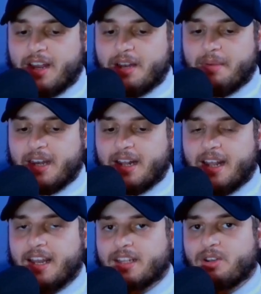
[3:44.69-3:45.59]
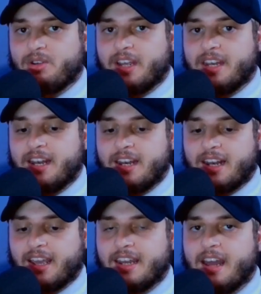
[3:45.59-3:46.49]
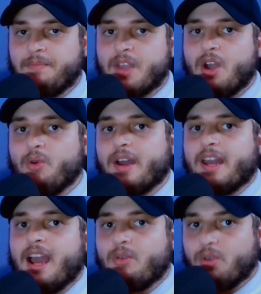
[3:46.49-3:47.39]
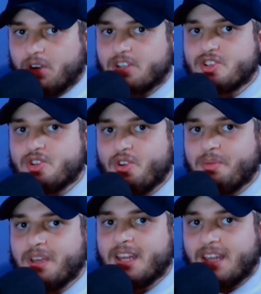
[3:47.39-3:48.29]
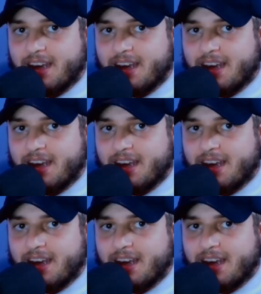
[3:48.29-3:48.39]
هذا البريد الالكتروني حنا اللي لقينا وغنحاولوا نرجعوا به